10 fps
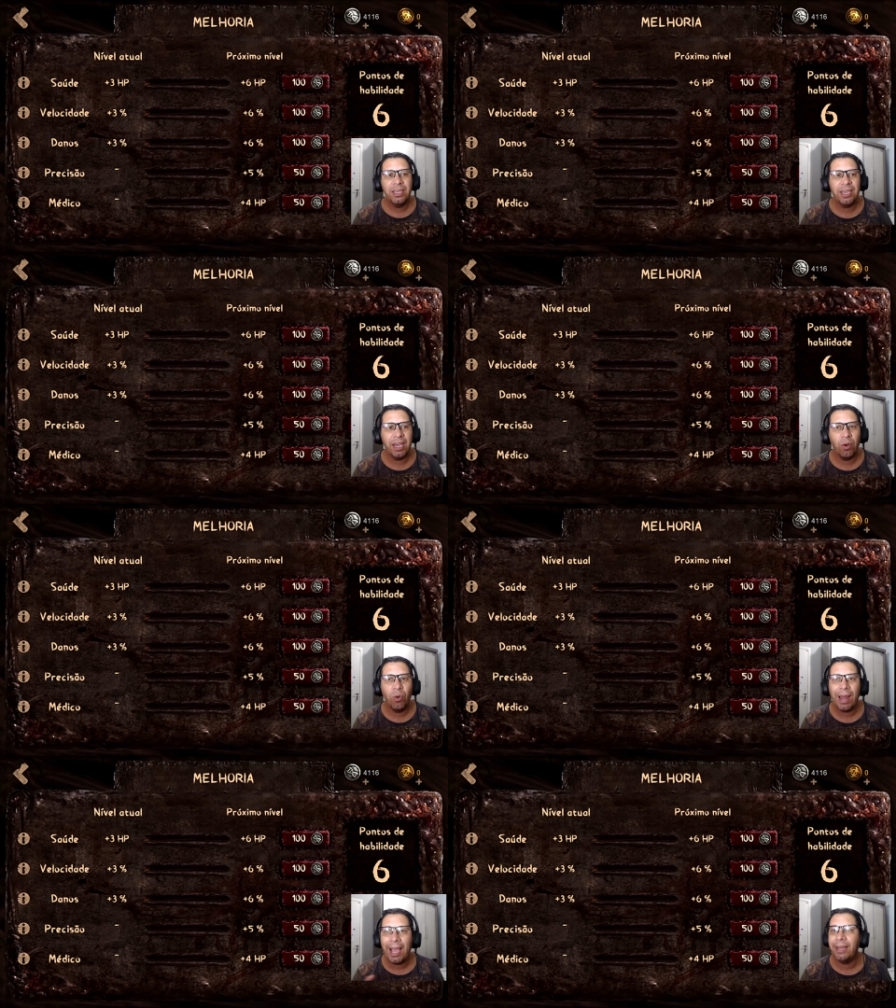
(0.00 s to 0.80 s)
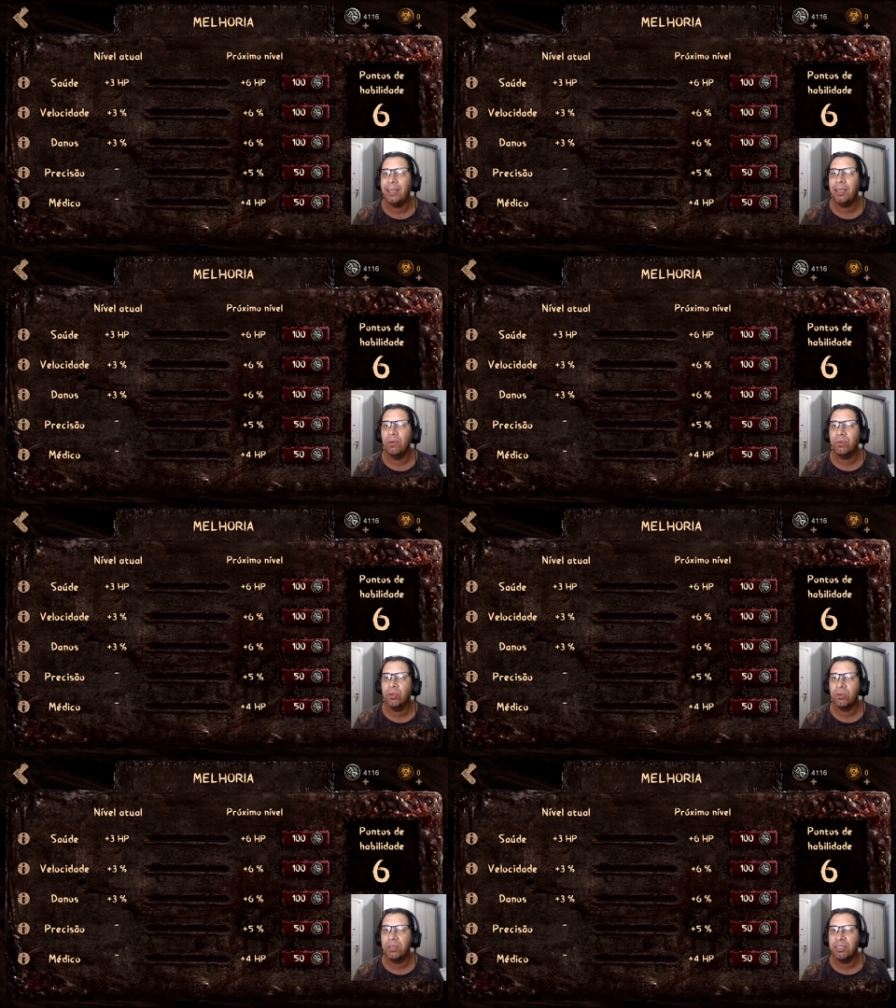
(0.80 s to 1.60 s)
que é online, é o
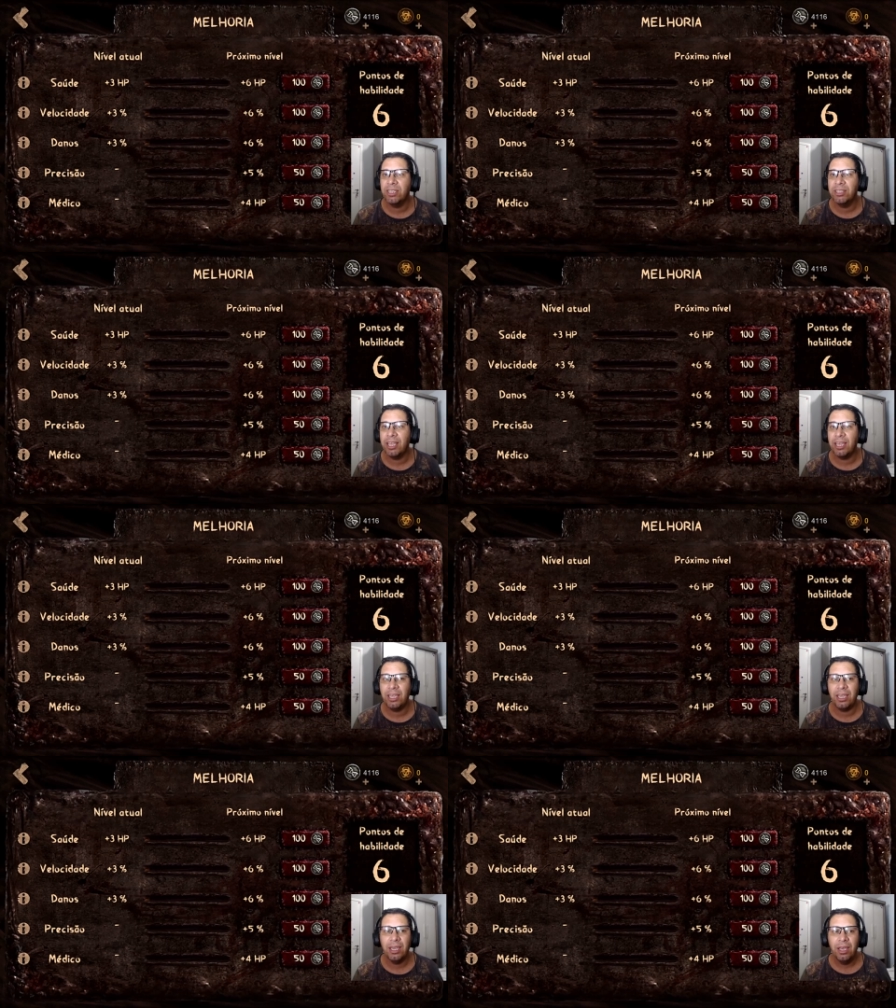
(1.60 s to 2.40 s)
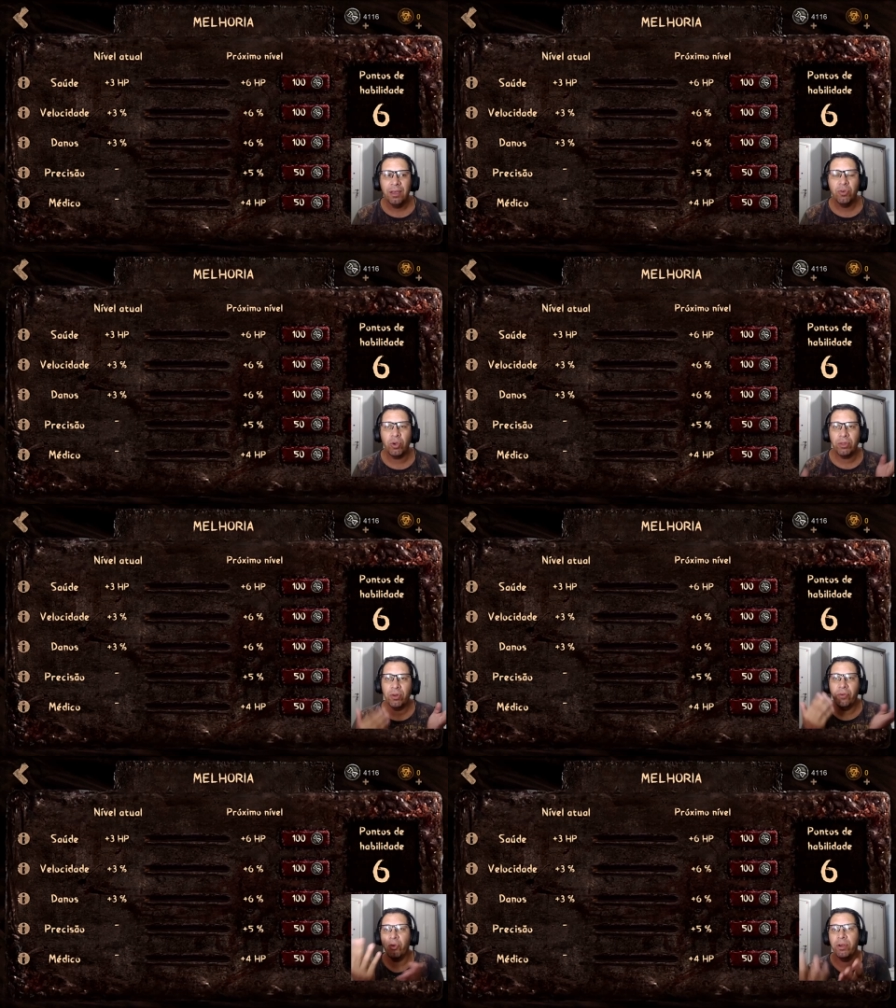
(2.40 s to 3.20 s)
único jogo deles que tem
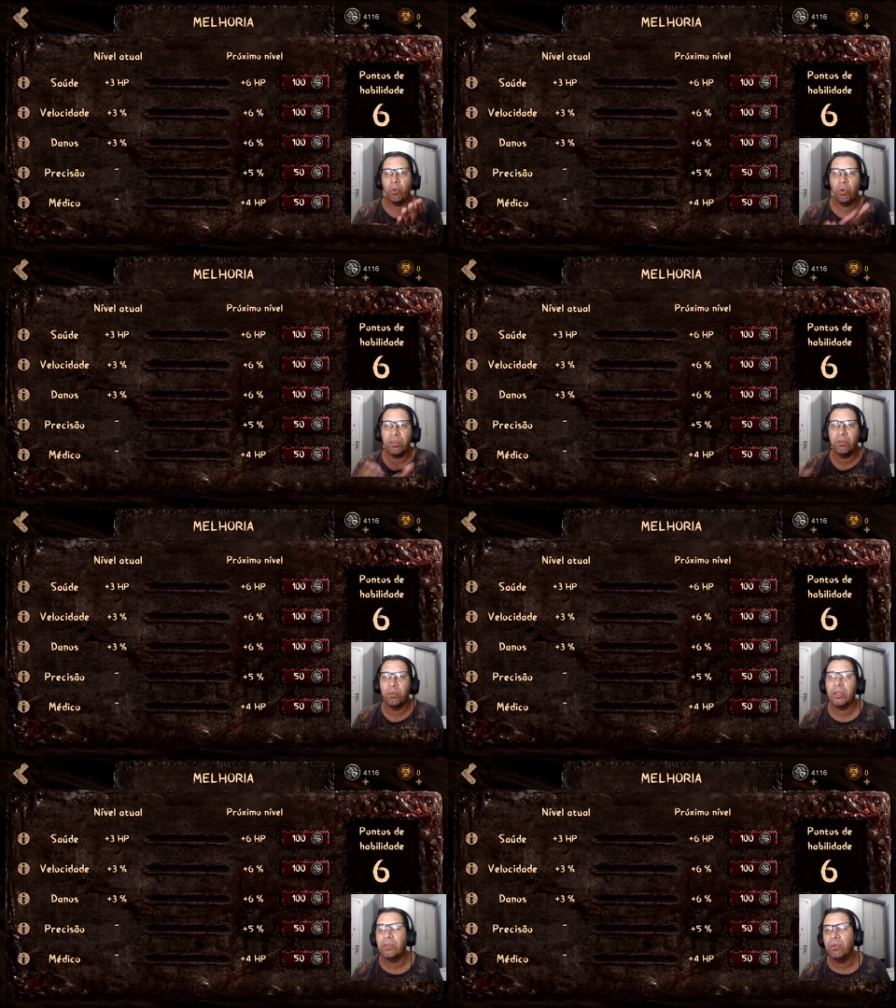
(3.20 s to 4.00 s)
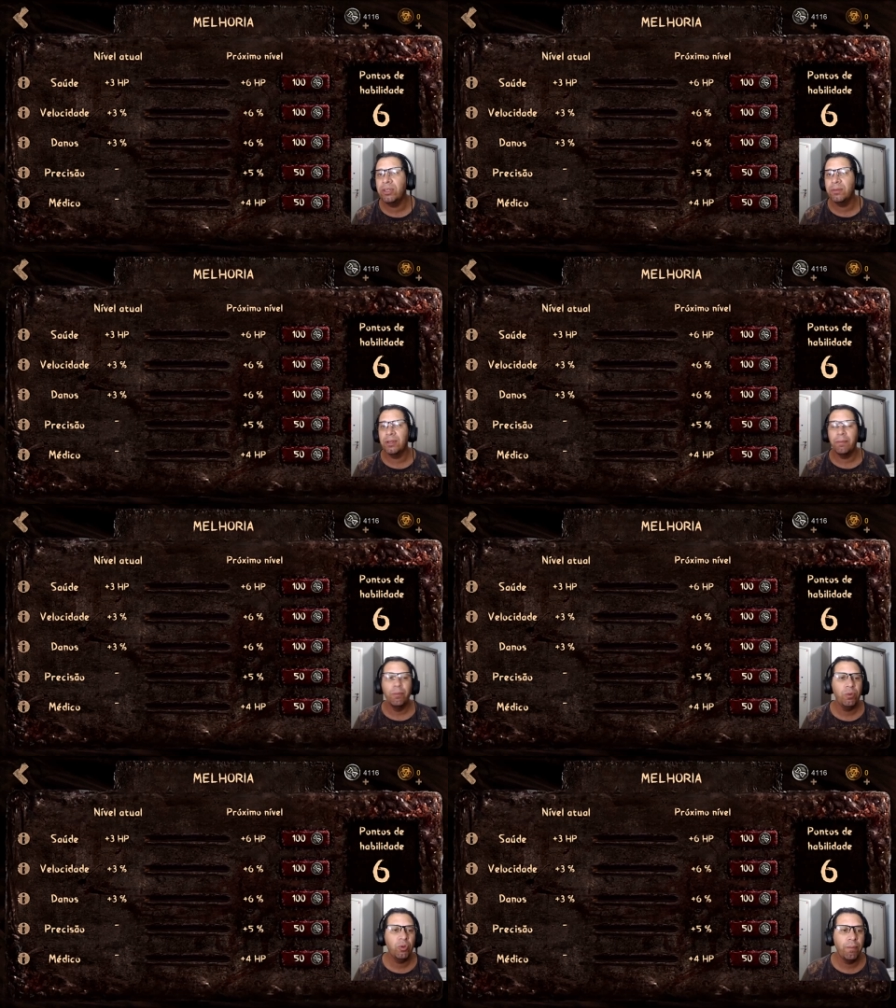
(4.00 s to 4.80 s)
jogadores jogando contra os jogadores, mano. É
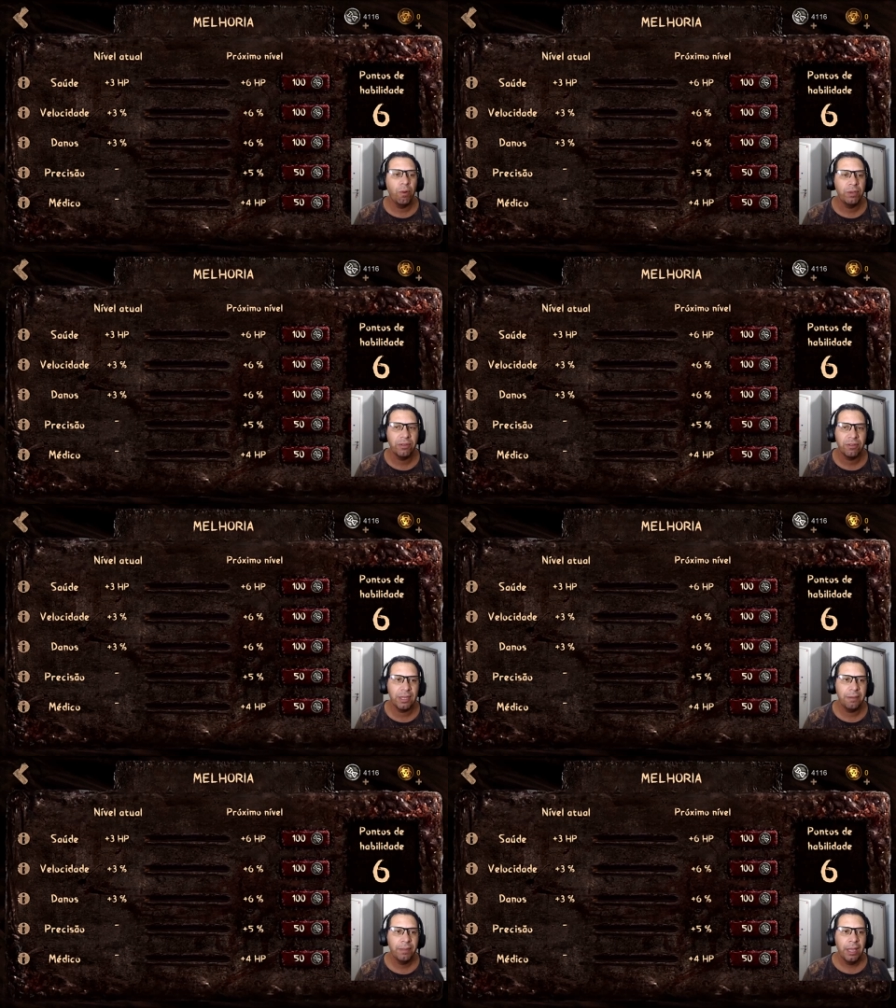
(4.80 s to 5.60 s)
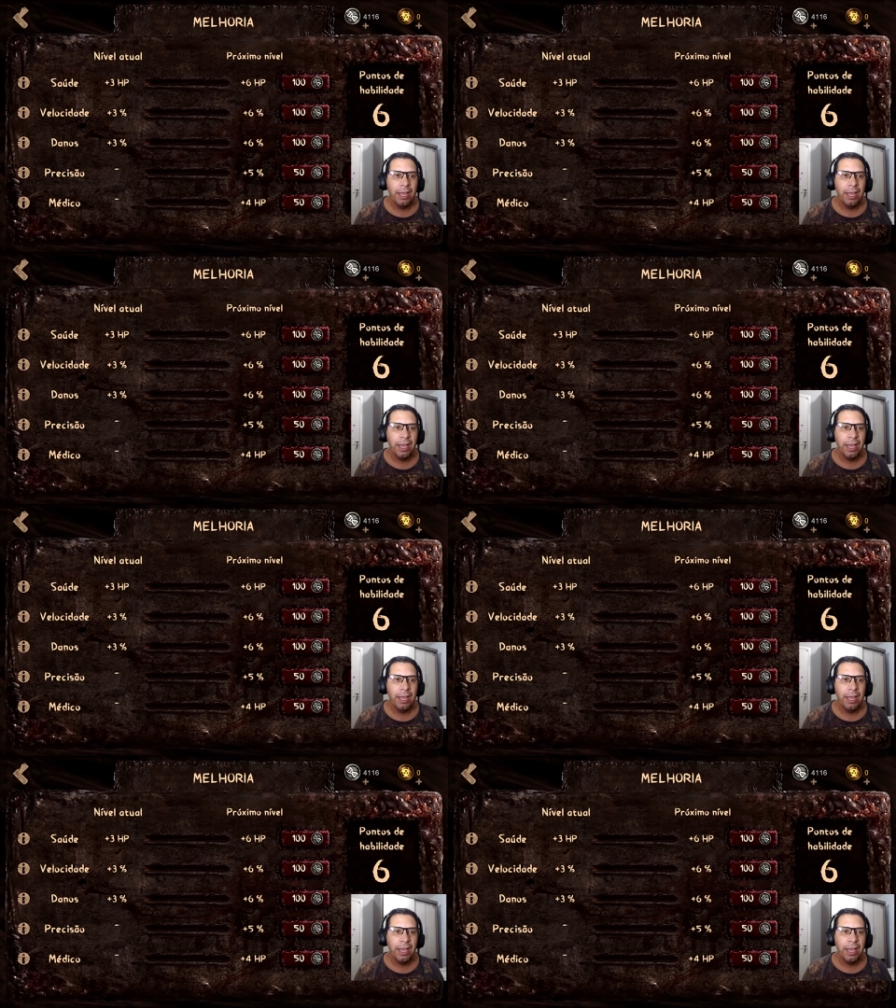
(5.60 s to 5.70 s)
muito bom isso, tá?